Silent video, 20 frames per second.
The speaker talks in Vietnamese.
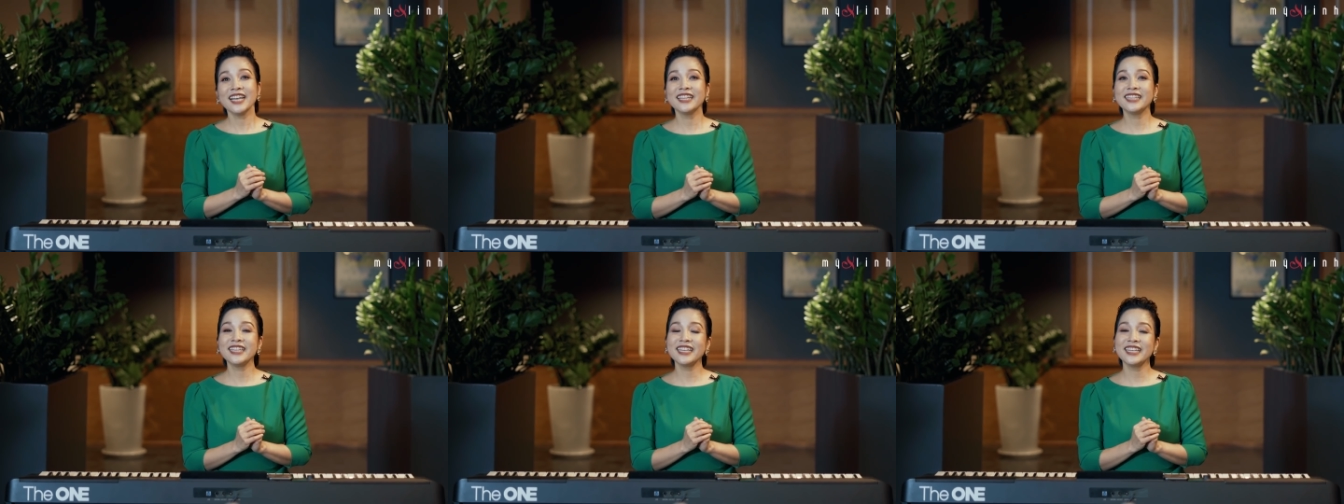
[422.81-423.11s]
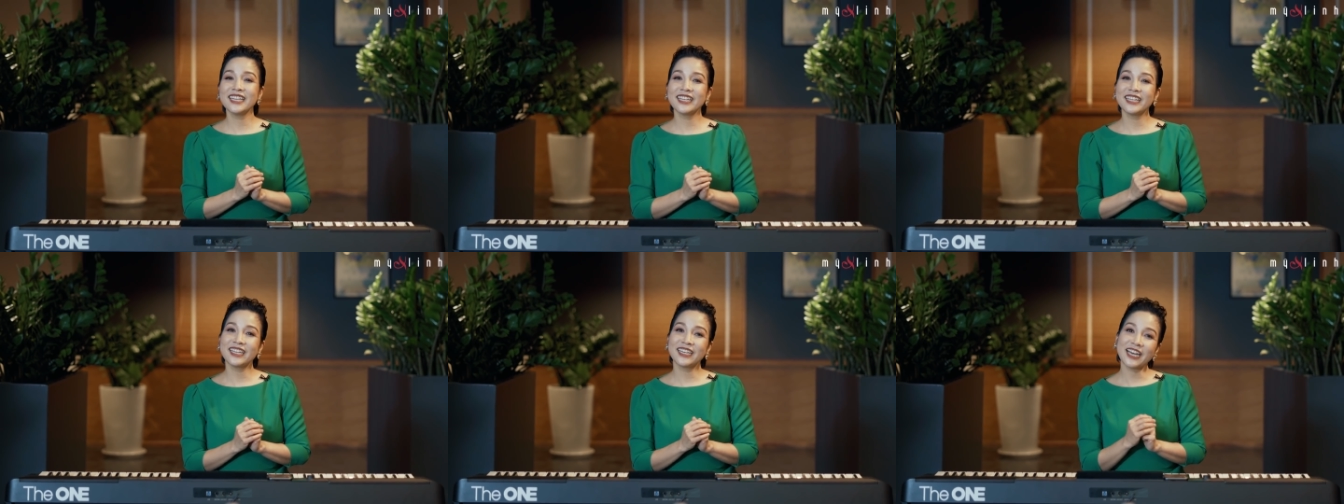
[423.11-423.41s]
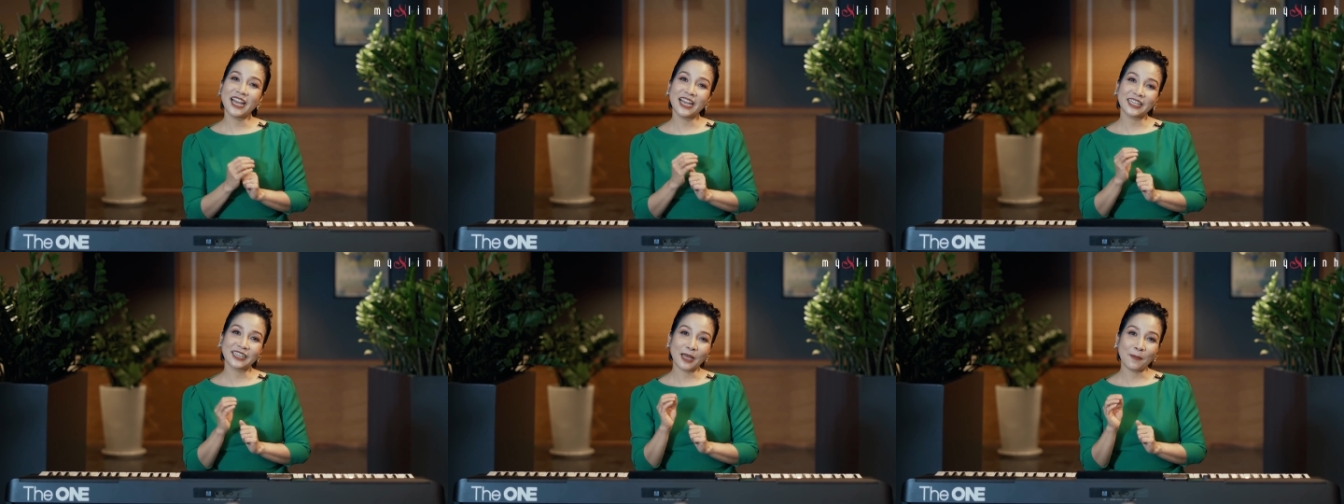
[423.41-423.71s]
thế
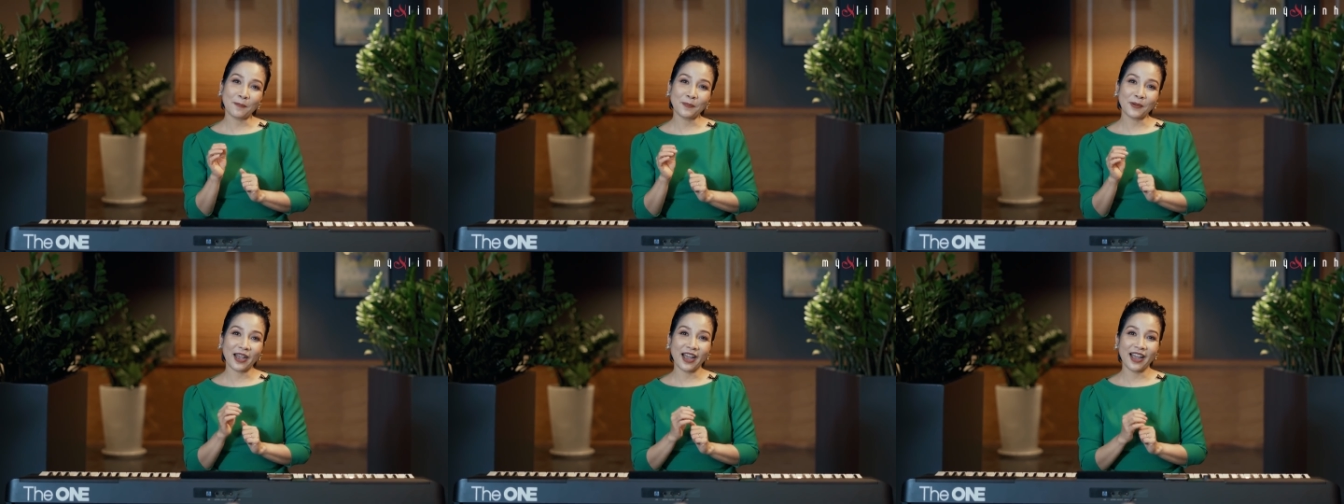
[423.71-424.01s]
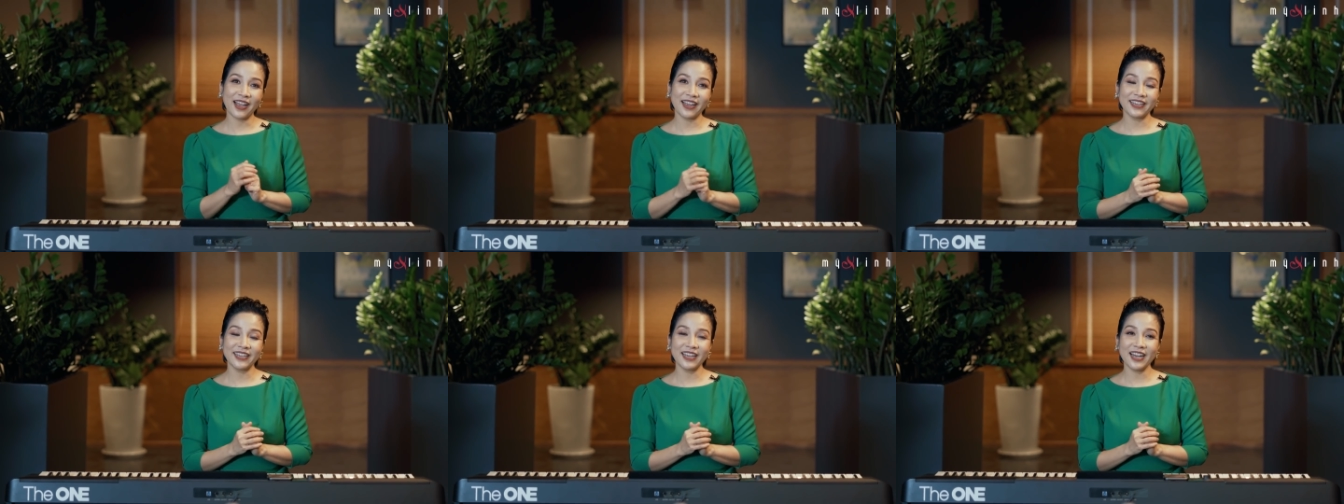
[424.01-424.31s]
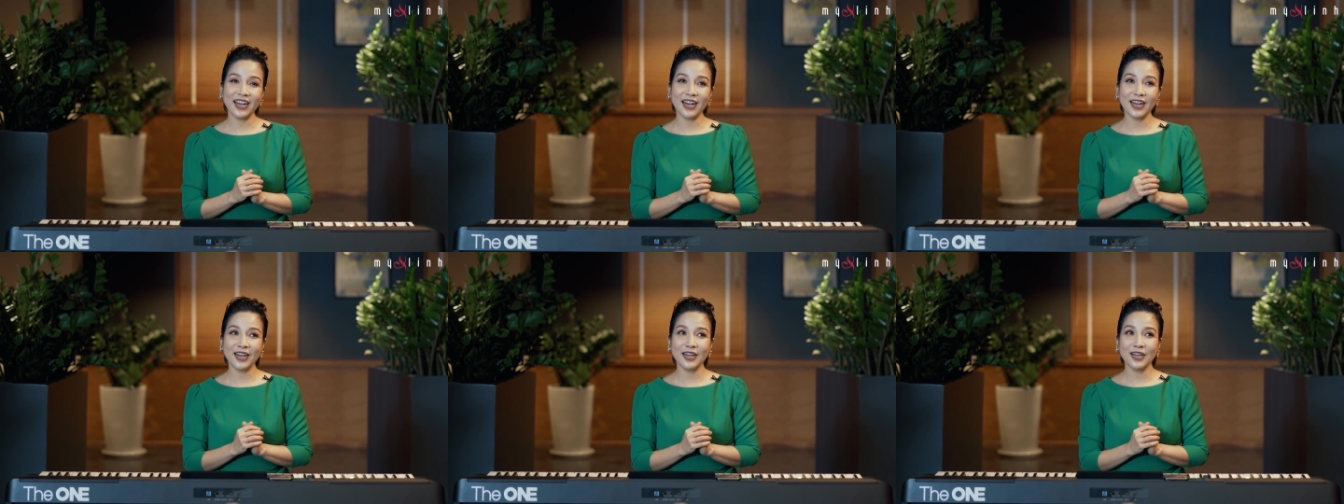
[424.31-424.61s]
thì để tập
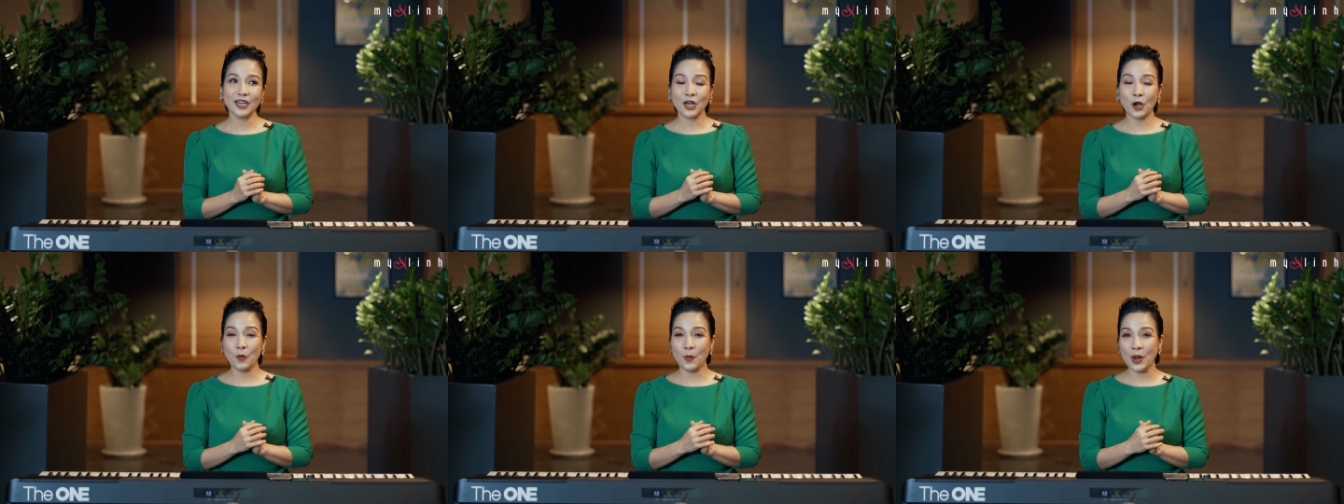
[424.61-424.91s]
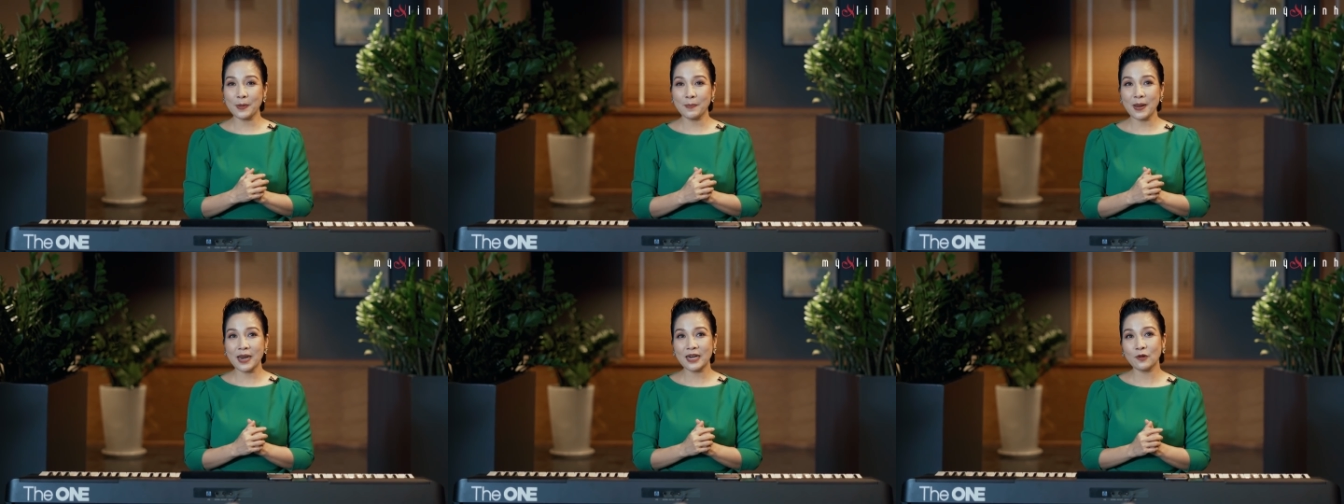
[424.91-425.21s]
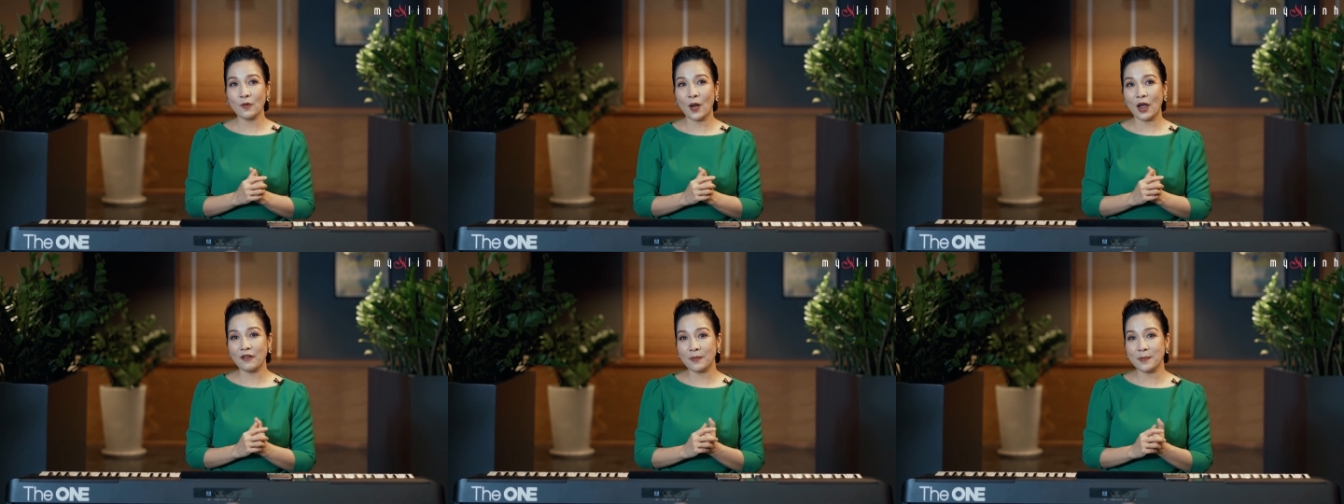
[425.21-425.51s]
cái à, khẩu hình
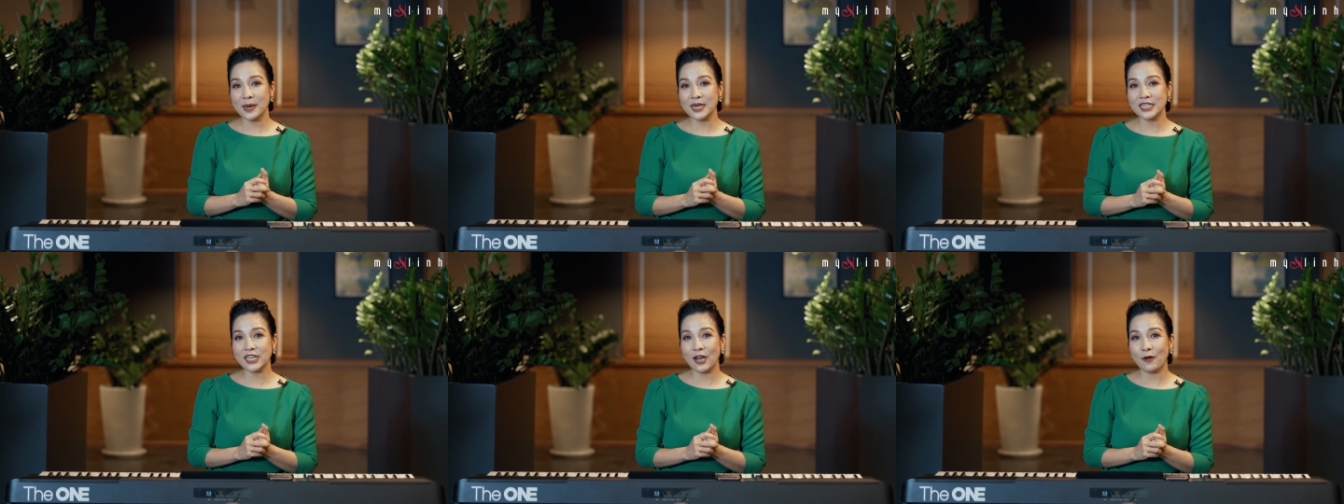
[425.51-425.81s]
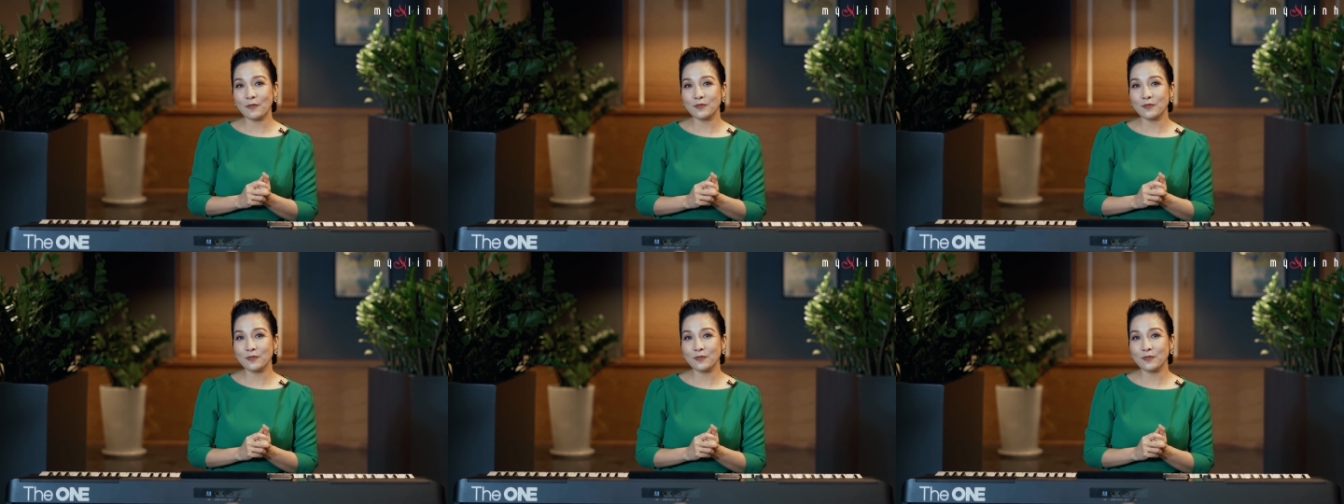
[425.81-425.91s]
bên ngoài và bên